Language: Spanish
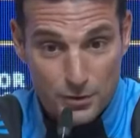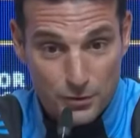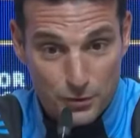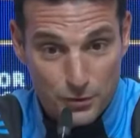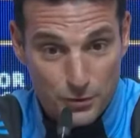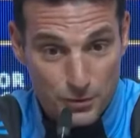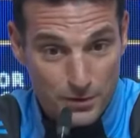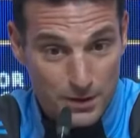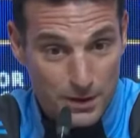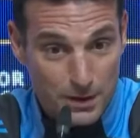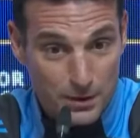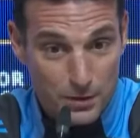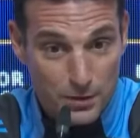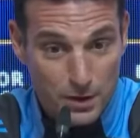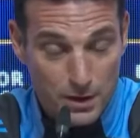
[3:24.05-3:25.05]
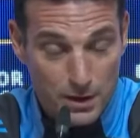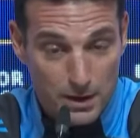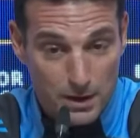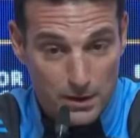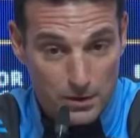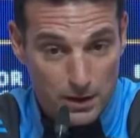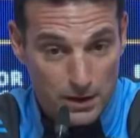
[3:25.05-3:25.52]
Soy su entrenador y
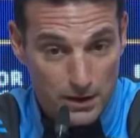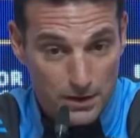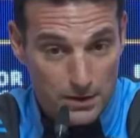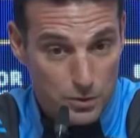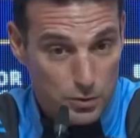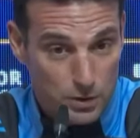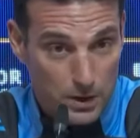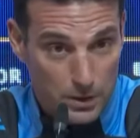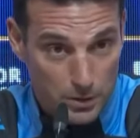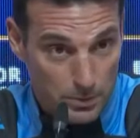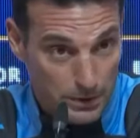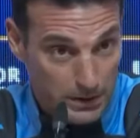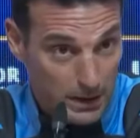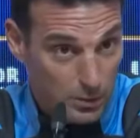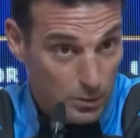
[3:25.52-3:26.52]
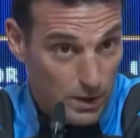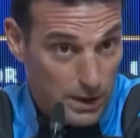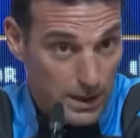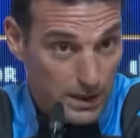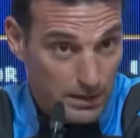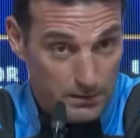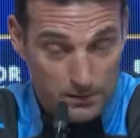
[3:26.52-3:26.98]
creo que ha hecho un año
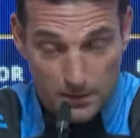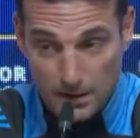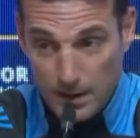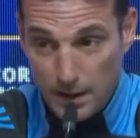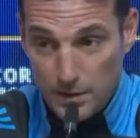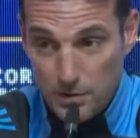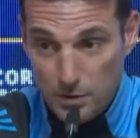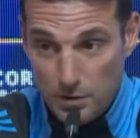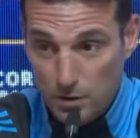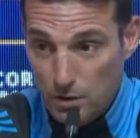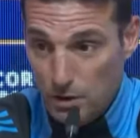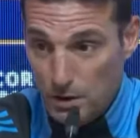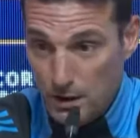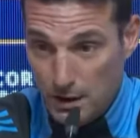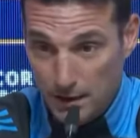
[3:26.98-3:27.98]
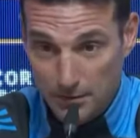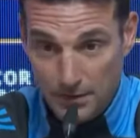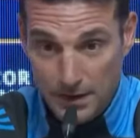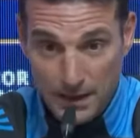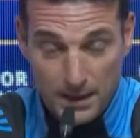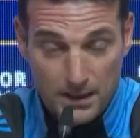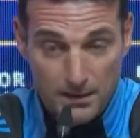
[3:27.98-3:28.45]
espectacular, ha hecho el gol en la
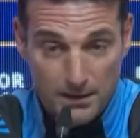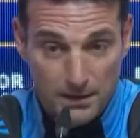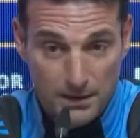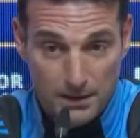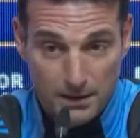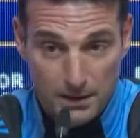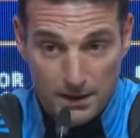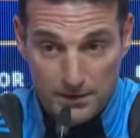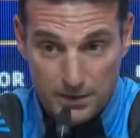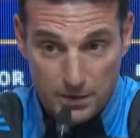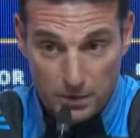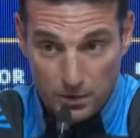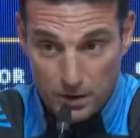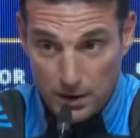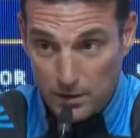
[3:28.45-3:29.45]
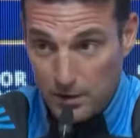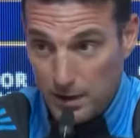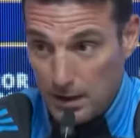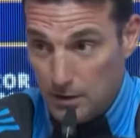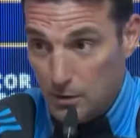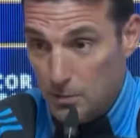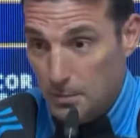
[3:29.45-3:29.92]
final, eh, ha sido el goleador de
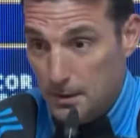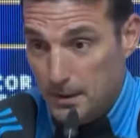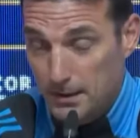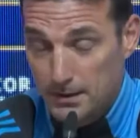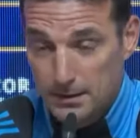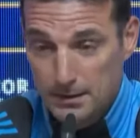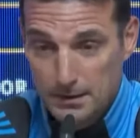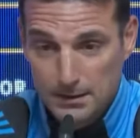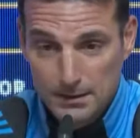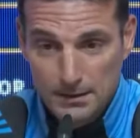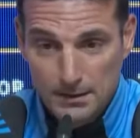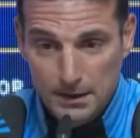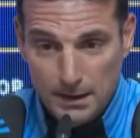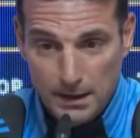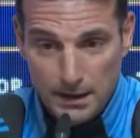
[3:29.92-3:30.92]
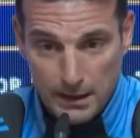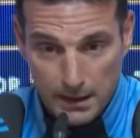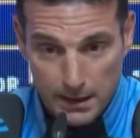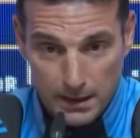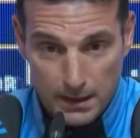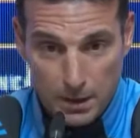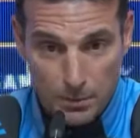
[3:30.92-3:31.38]
la Copa
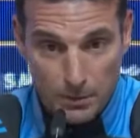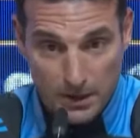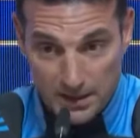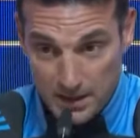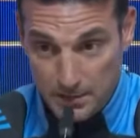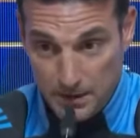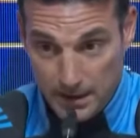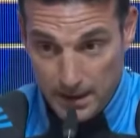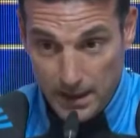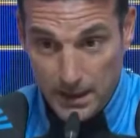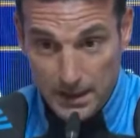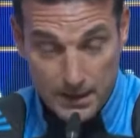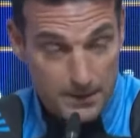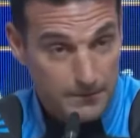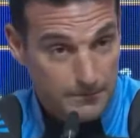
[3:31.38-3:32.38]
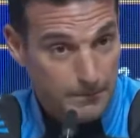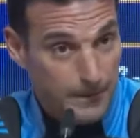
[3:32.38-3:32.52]
y lo merece más que nadie.